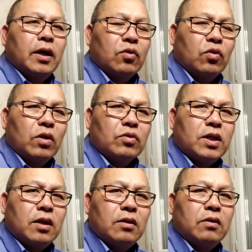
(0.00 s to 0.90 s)
ê cú lâu
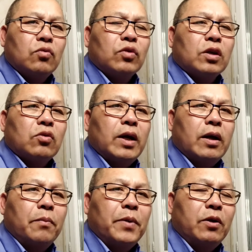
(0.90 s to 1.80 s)
xe lư cú cho tôi
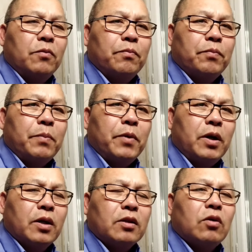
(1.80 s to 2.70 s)
hay ở bên lô bó
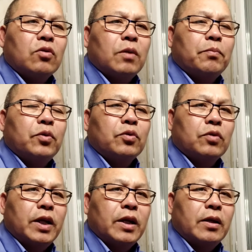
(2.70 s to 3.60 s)
bó tàu nó bù
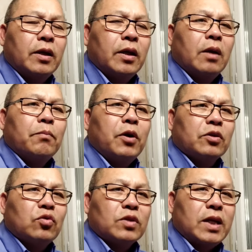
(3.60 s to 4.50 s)
đồ nè bỏ
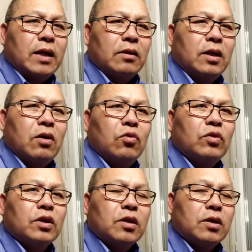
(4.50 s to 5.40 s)
tồn sai đấy lú
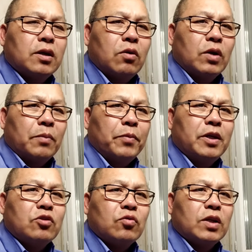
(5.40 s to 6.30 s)
nửa cơn gầu là
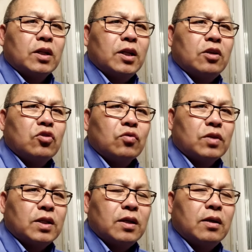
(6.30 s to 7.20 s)
bên trồng nè thế trồng
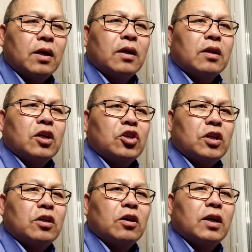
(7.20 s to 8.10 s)
gì để
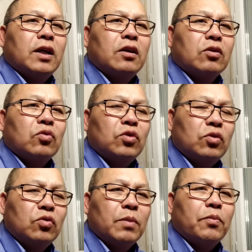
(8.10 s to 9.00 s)
xí xéo nè ya tôi
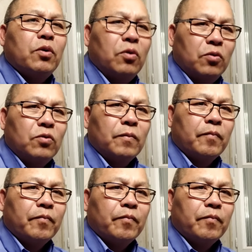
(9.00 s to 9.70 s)
yêu nè bỏ lú